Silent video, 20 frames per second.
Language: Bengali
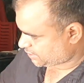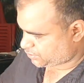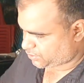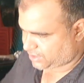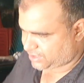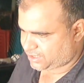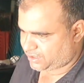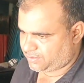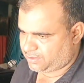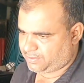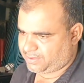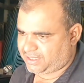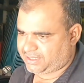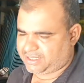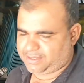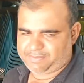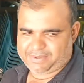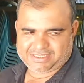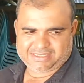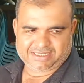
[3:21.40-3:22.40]
আজকে চলে যাবে
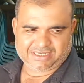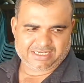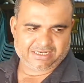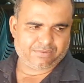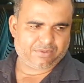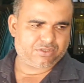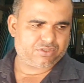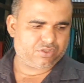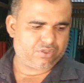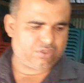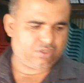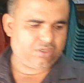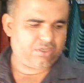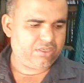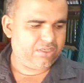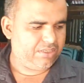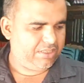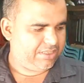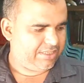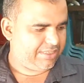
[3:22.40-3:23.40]
মালটা প্যাস্টিং কাভার সহ
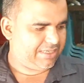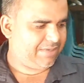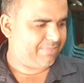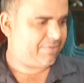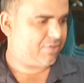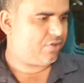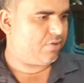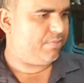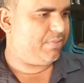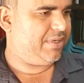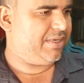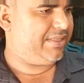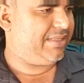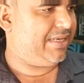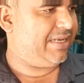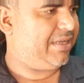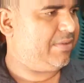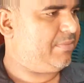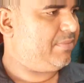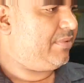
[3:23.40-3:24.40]
এটা আমরা কমপ্লিট
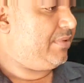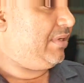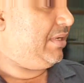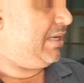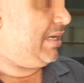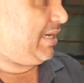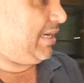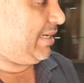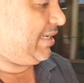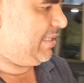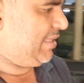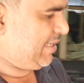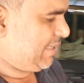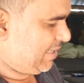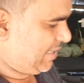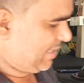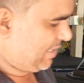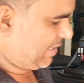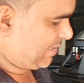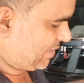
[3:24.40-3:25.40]
দিলাম আর
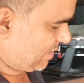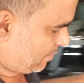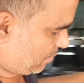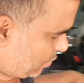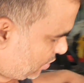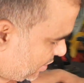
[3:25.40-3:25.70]
এদিকে একটা